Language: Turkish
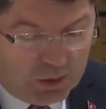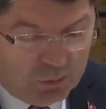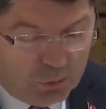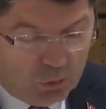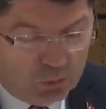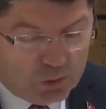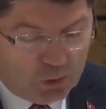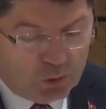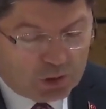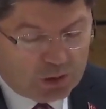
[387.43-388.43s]
Nitekim
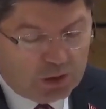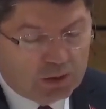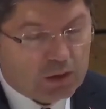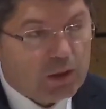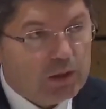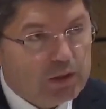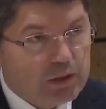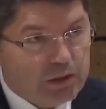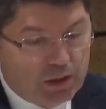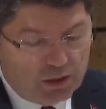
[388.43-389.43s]
günümüze ulaşan
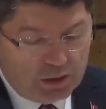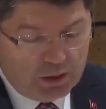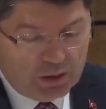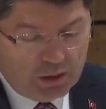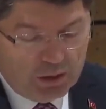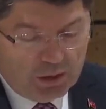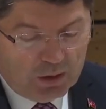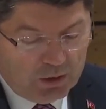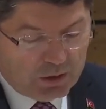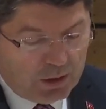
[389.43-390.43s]
kadı sicilleri
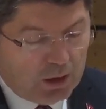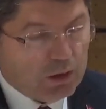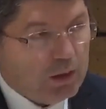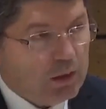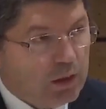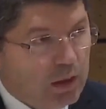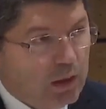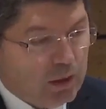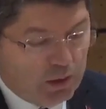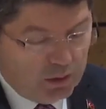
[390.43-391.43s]

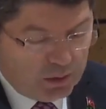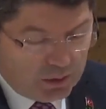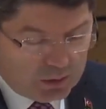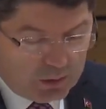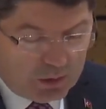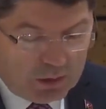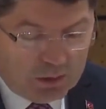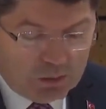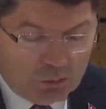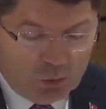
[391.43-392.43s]
incelendiğinde
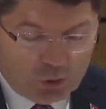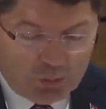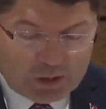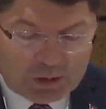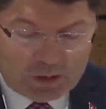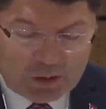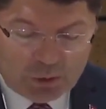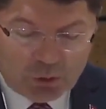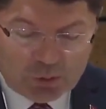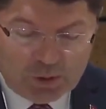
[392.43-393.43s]
kadıların
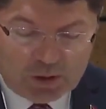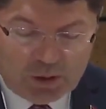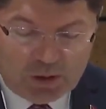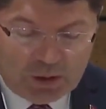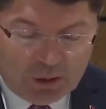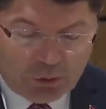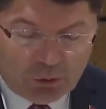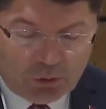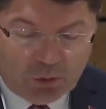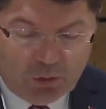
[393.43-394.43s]
uyuşmazlıkları çözmekten
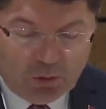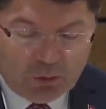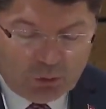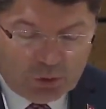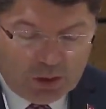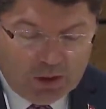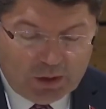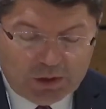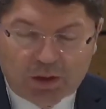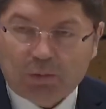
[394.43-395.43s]
daha çok
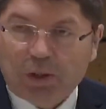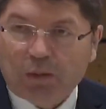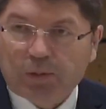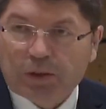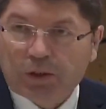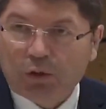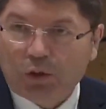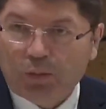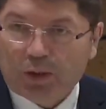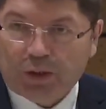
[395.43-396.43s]
noterlik işlemi
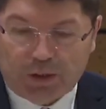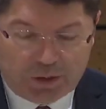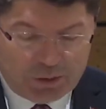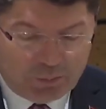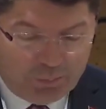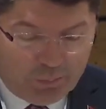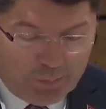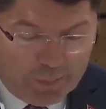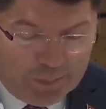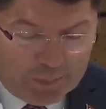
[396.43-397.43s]
yaptığını görmekteyiz.